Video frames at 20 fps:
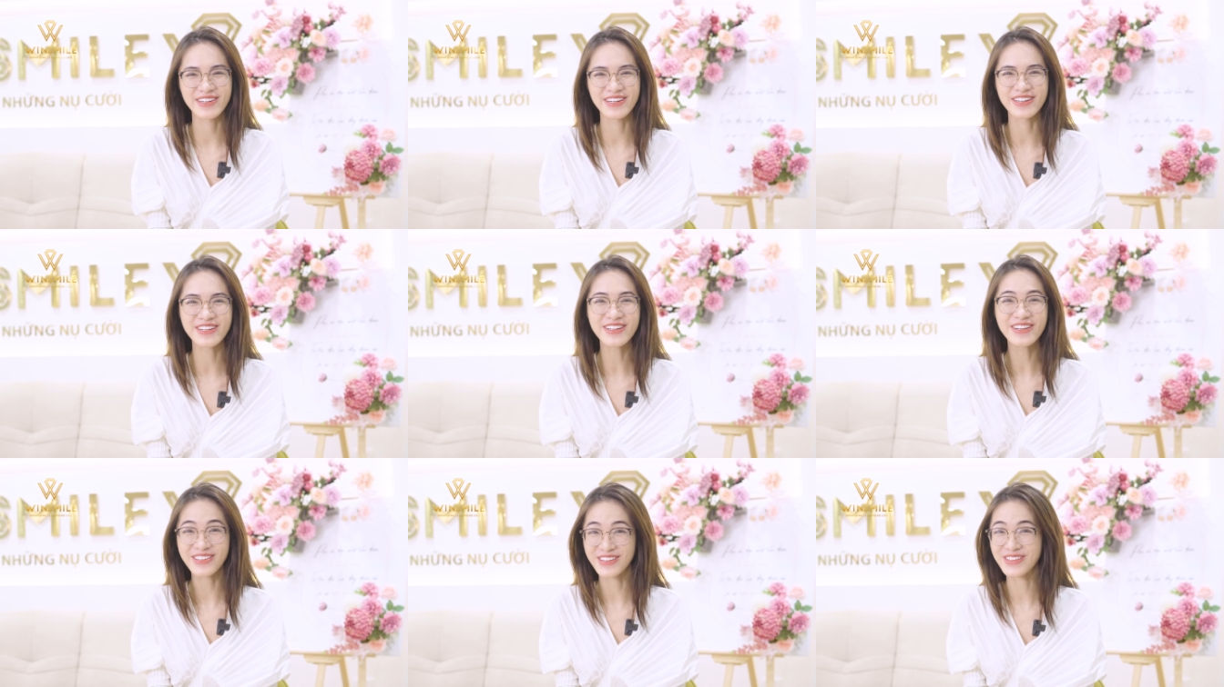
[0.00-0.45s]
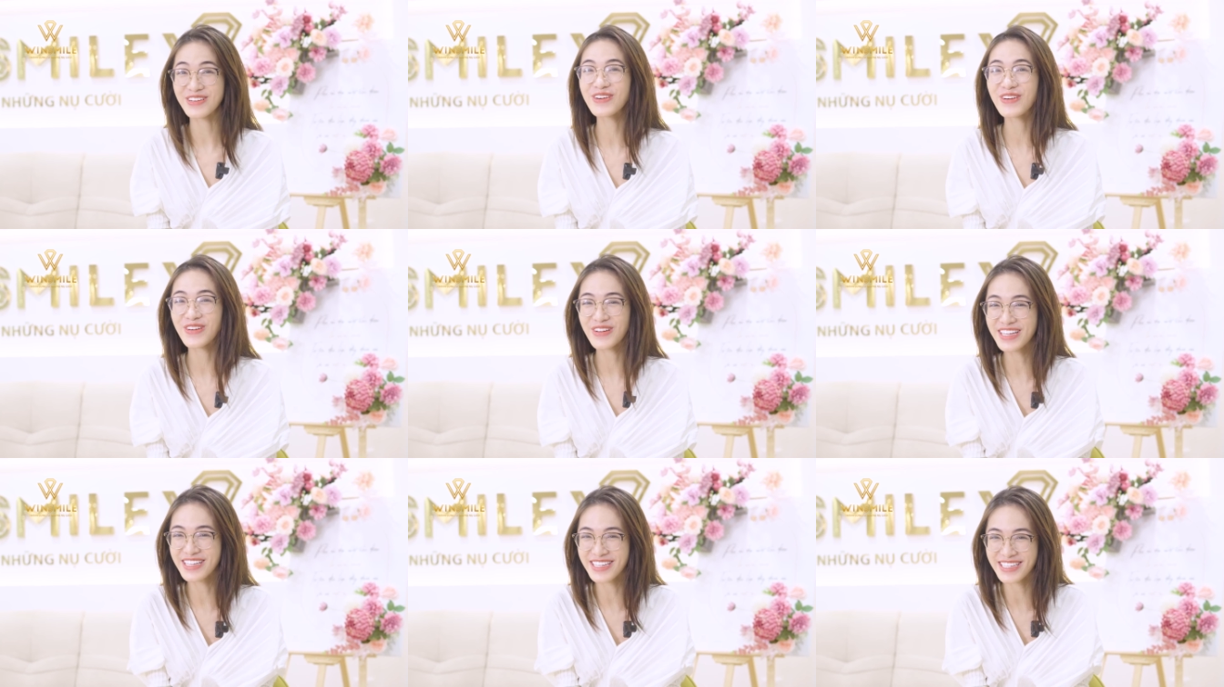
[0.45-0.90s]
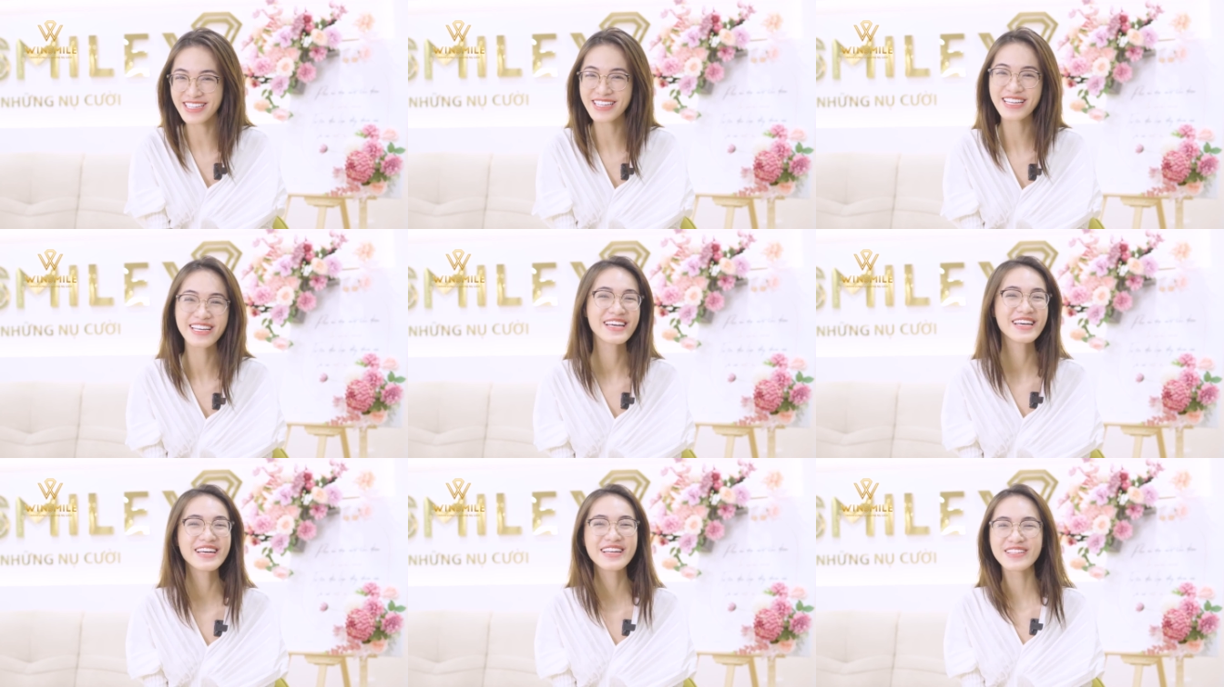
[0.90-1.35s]
hướng, hướng nội.
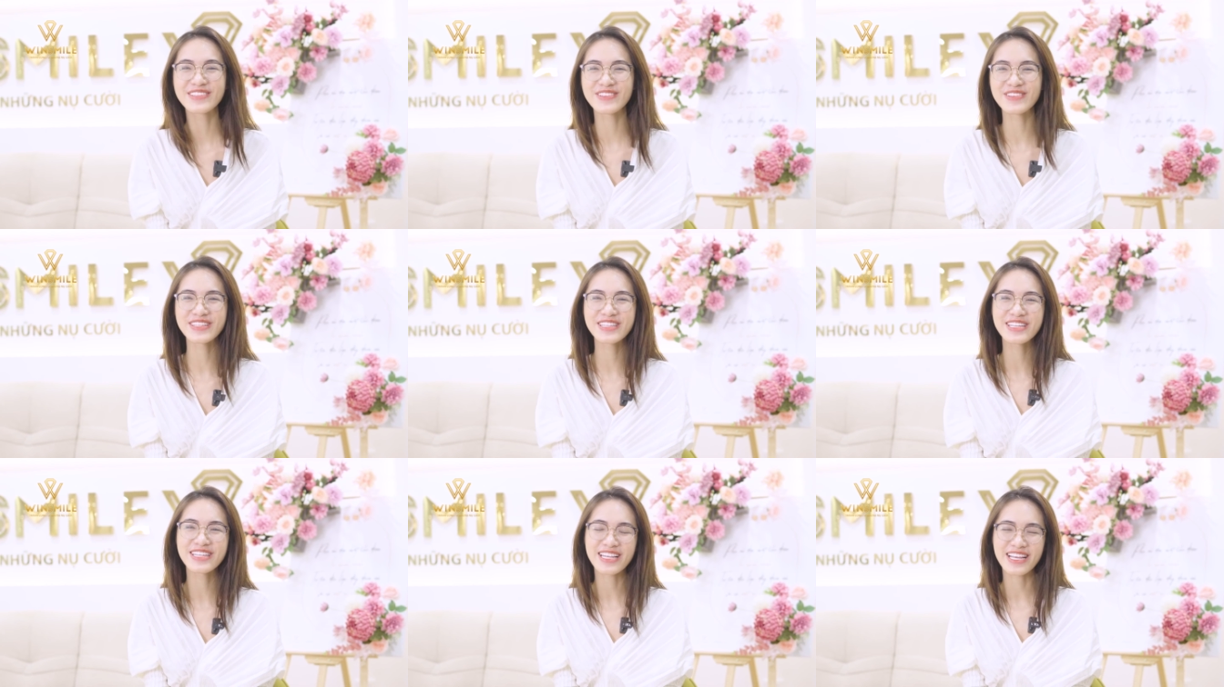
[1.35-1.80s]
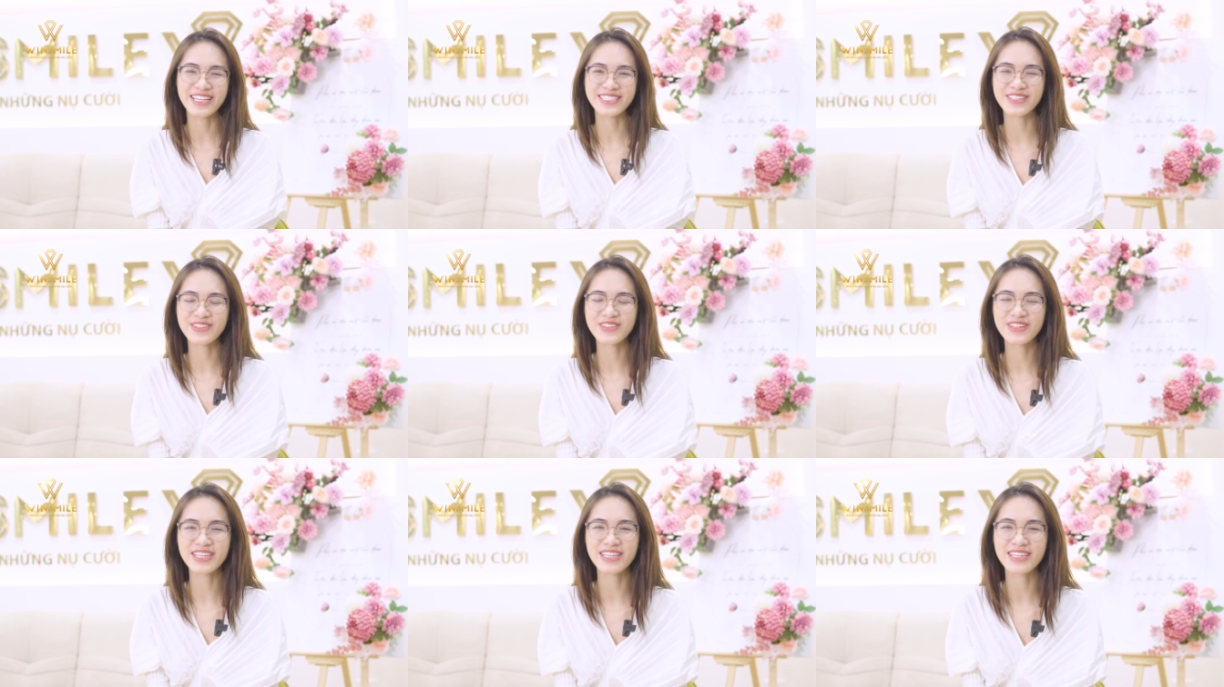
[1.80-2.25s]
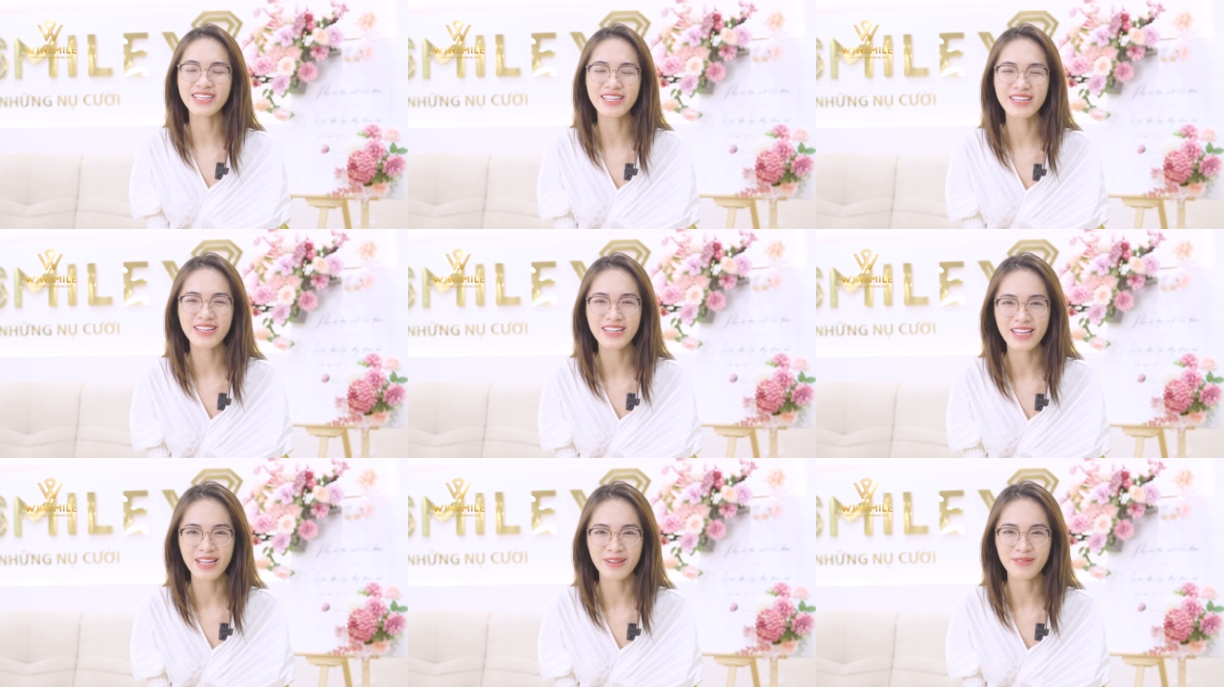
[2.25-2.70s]
Tuy nhiên là sau
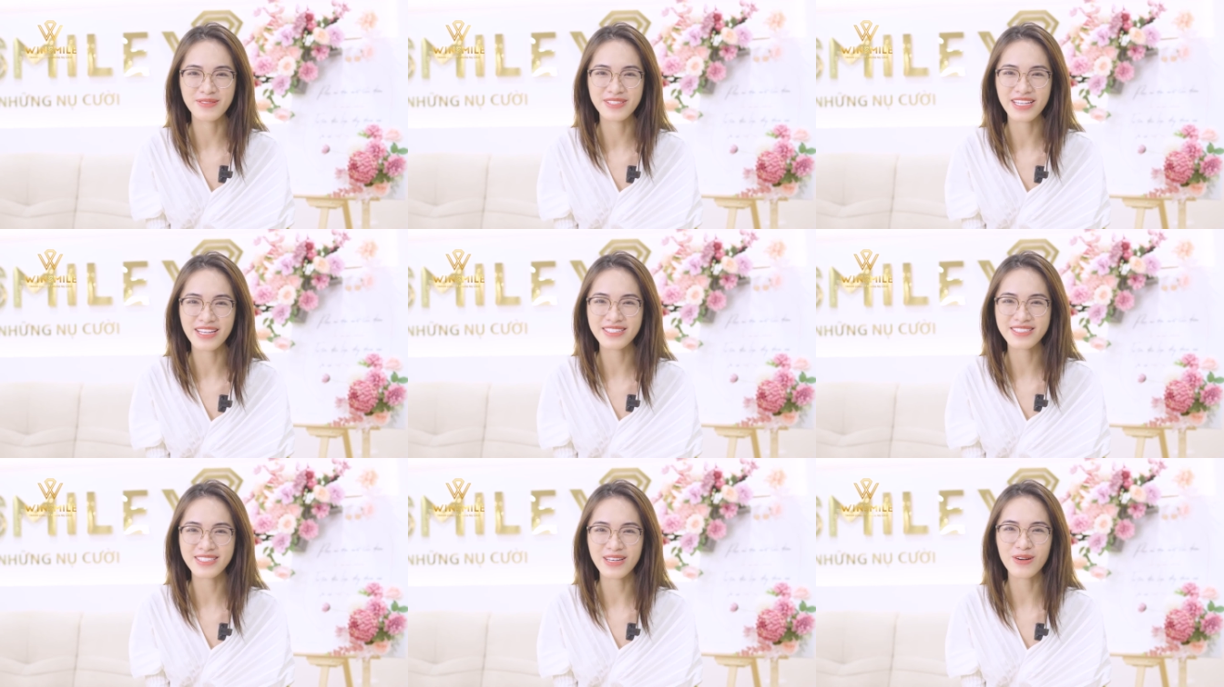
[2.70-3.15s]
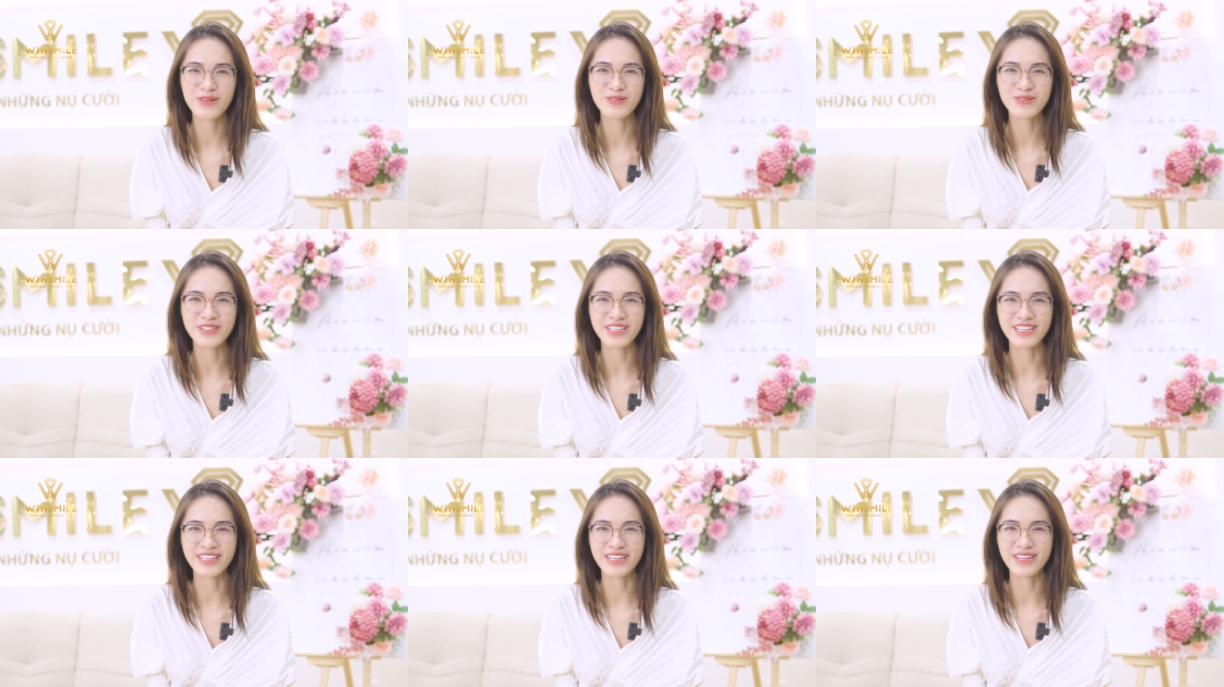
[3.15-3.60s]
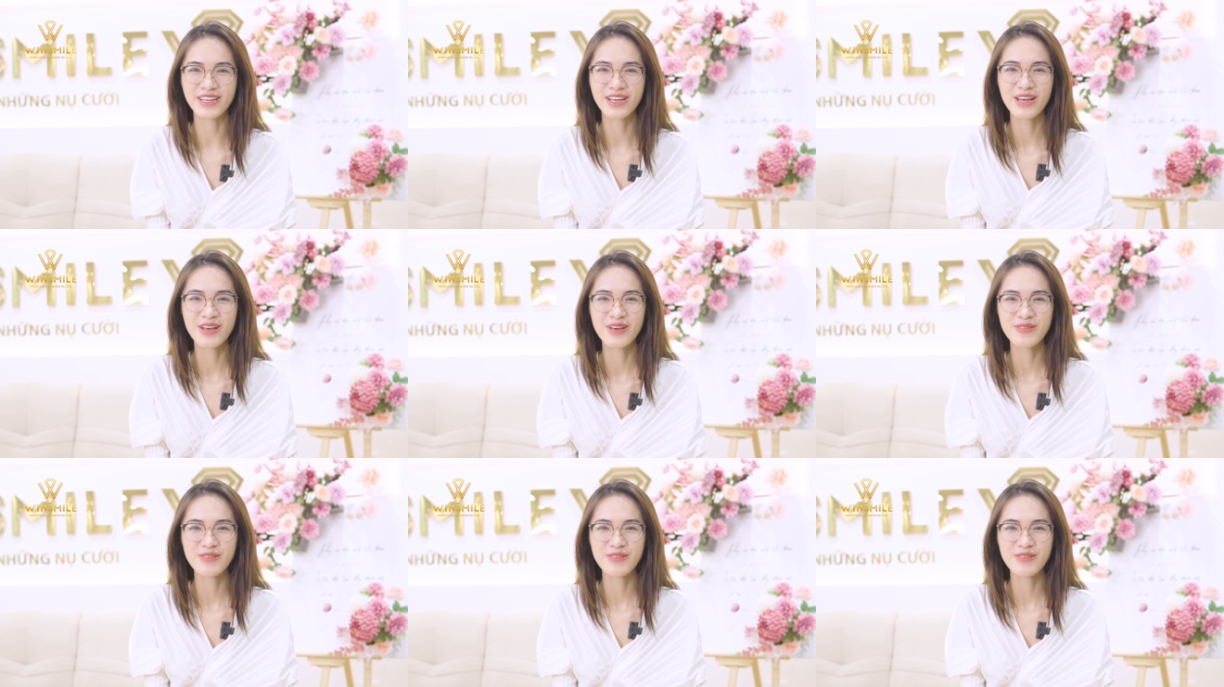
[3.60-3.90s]
khi làm răng xong thì